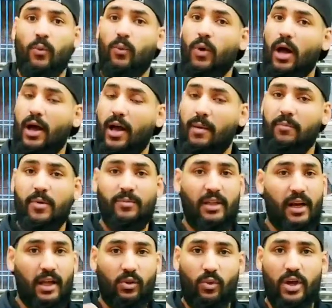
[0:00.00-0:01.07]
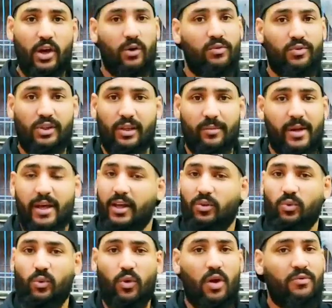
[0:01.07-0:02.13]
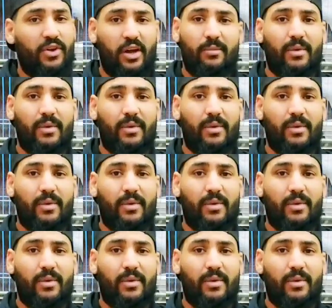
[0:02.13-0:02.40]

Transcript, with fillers: واهم من الادوية والفيتامينات ورفع